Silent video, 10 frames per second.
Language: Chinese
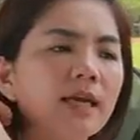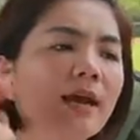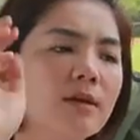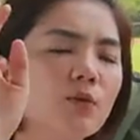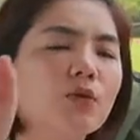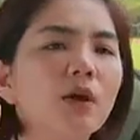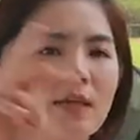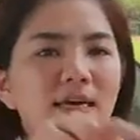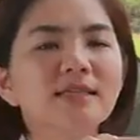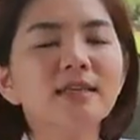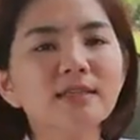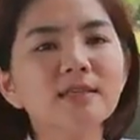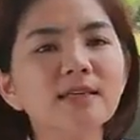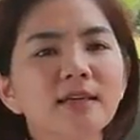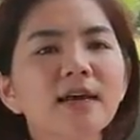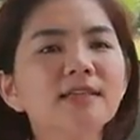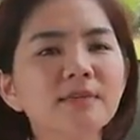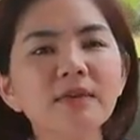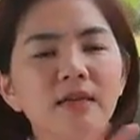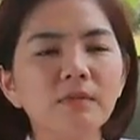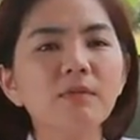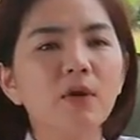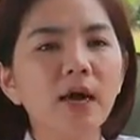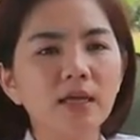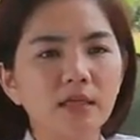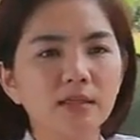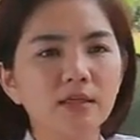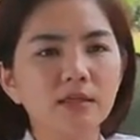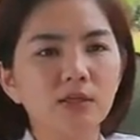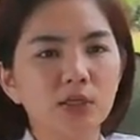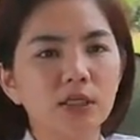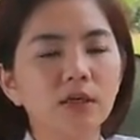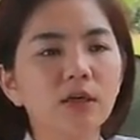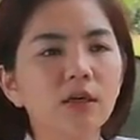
在遇到贾斯汀之前，他生命里面没有爱情这件事情，